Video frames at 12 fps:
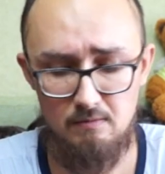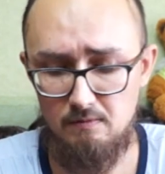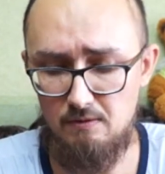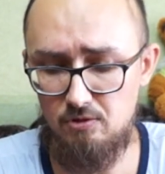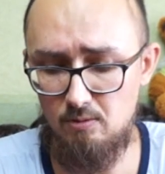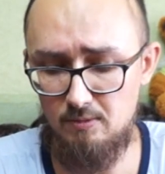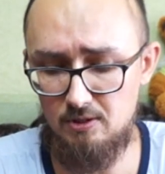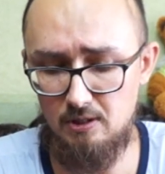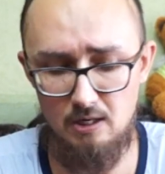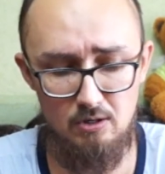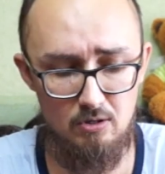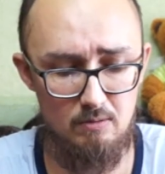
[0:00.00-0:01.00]
во всем
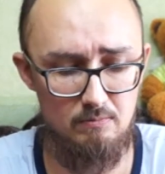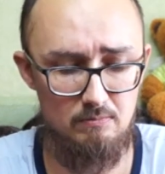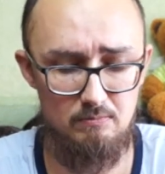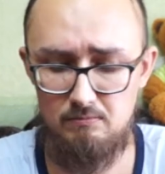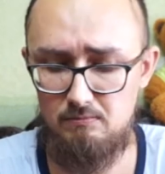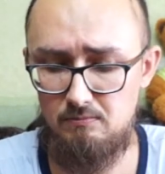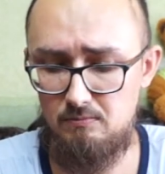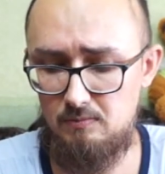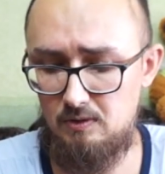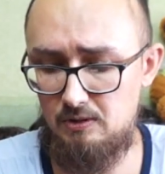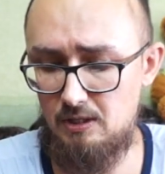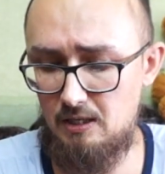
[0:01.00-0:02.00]
остальном
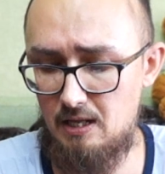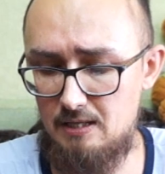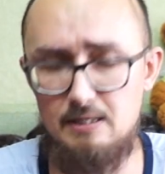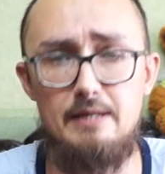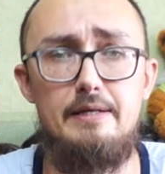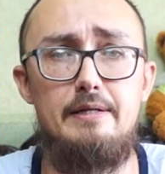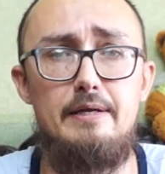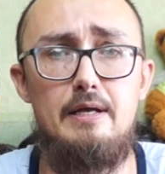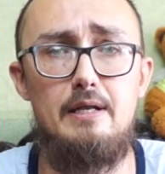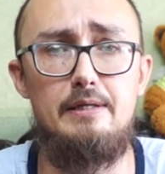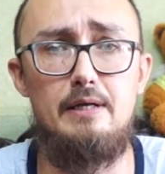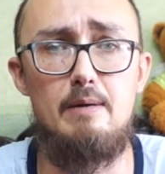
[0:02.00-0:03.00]
за глаза
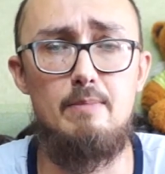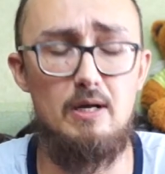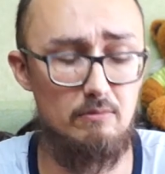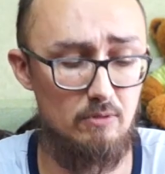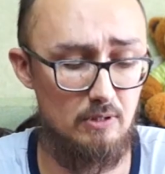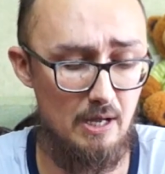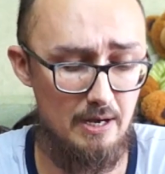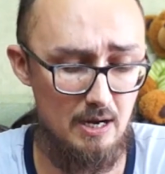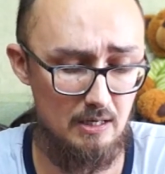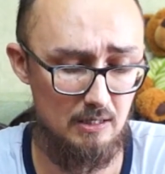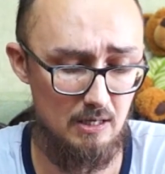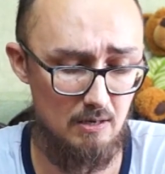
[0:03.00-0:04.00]
ТТЛ отрабатывает
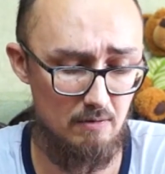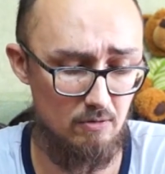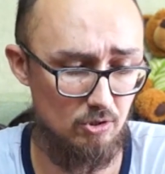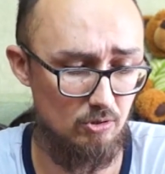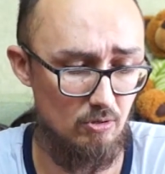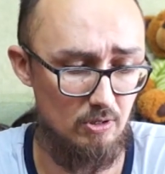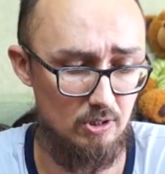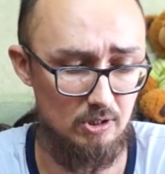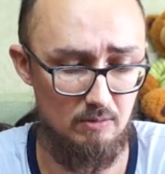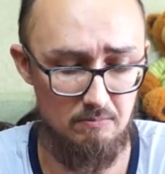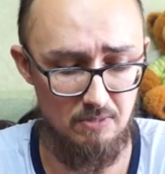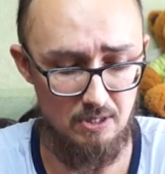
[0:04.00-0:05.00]
корректно, ручной
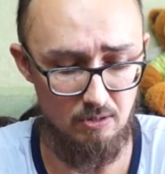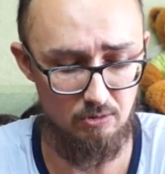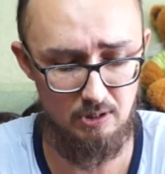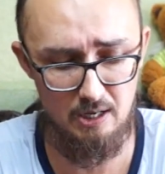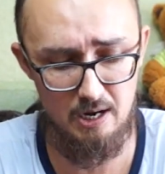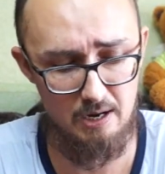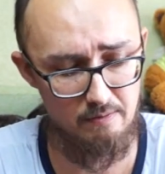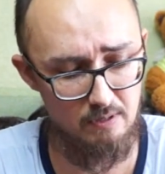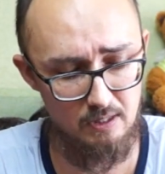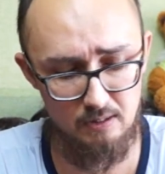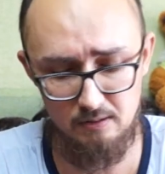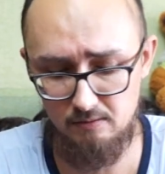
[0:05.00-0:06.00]
режим меня
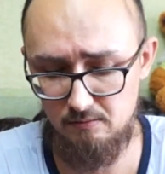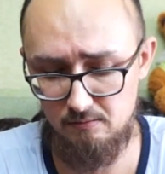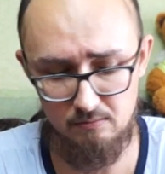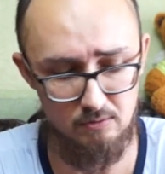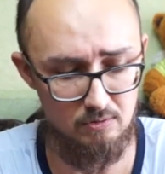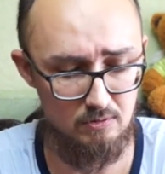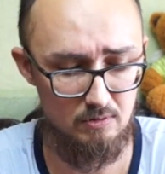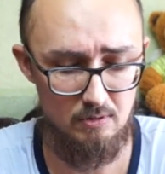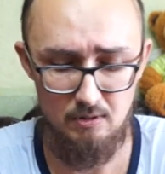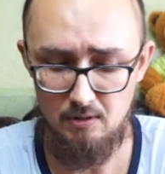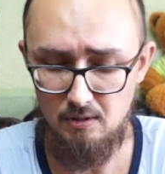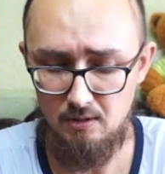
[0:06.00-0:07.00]
устраивает, то есть
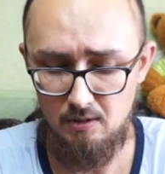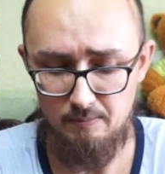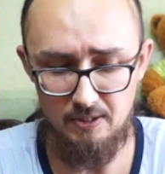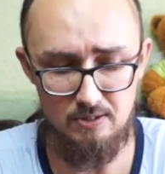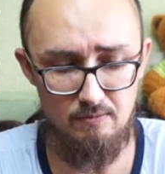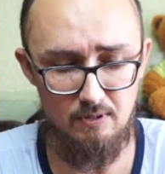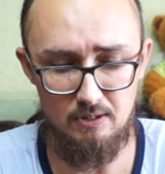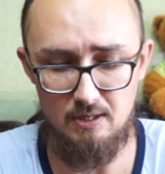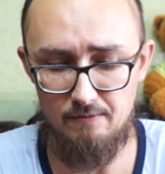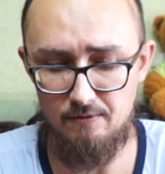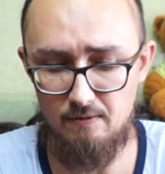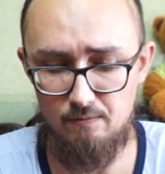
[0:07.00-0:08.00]
подсветка
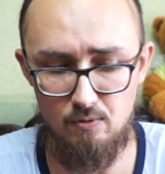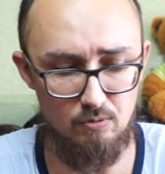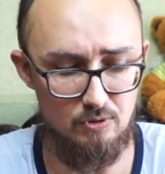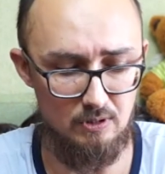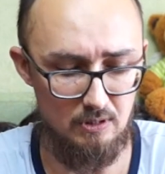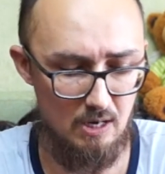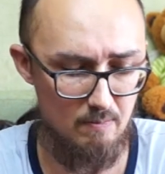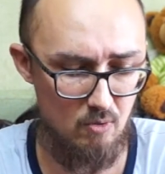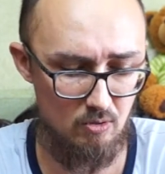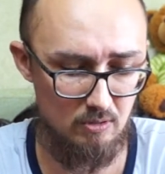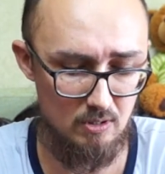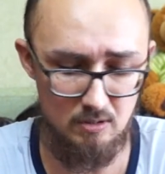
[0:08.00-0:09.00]
автофокуса
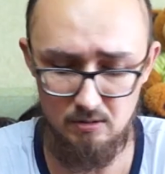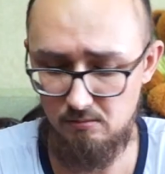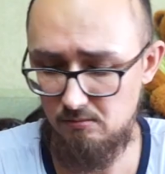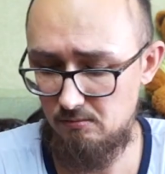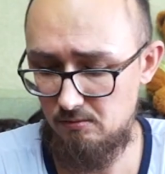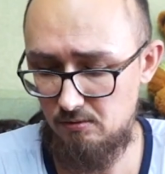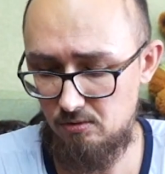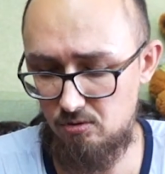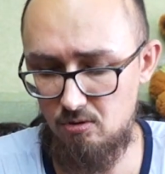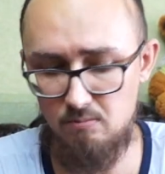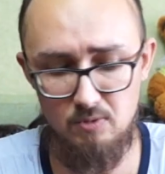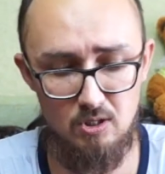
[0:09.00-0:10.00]
работает.
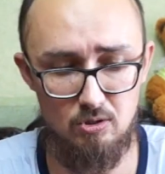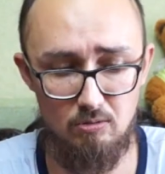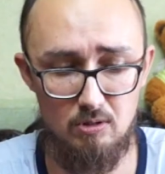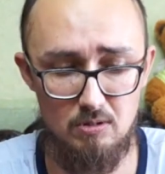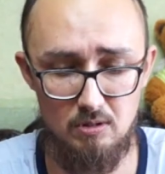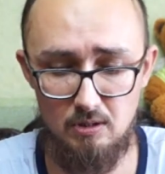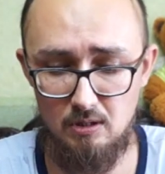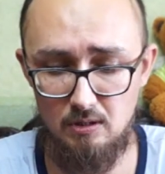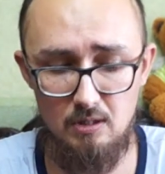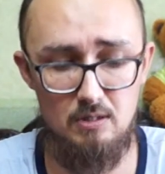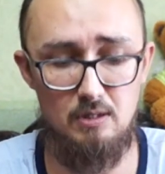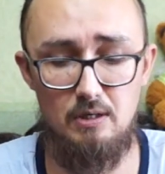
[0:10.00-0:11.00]
Что мне еще от них надо?
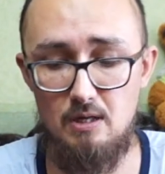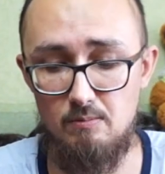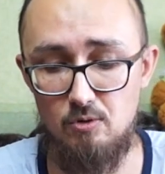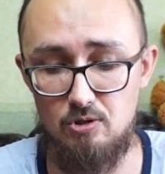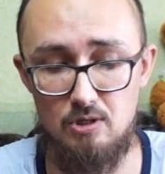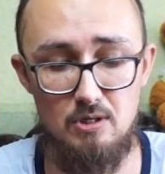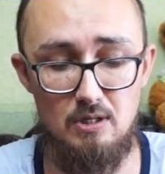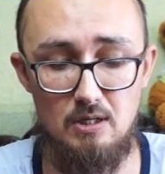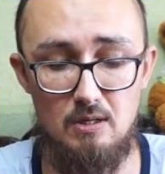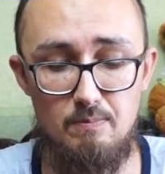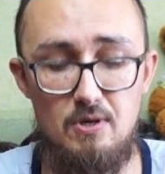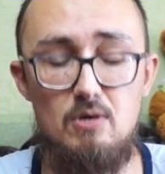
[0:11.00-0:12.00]
Да ни хрена больше не
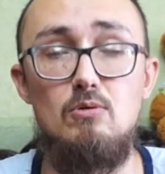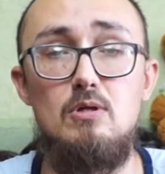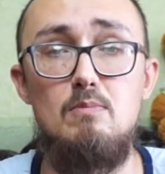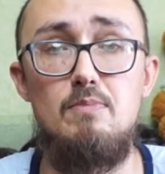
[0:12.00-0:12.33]
надо, пыхают и